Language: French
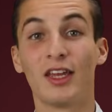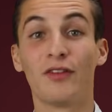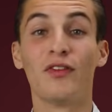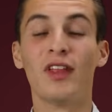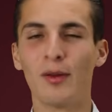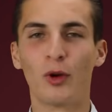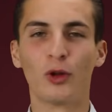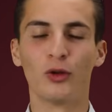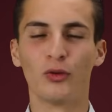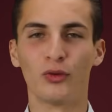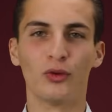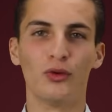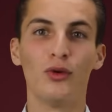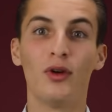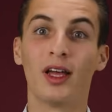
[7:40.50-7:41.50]
qui est finalement
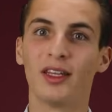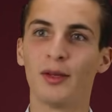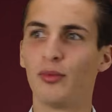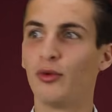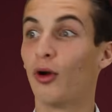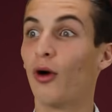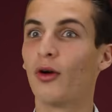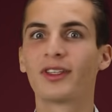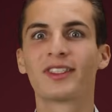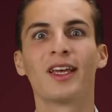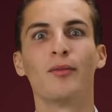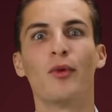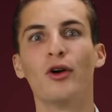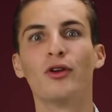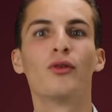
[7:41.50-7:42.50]
devenu l'un des plus grands
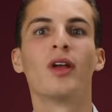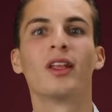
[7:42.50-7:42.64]
symboles de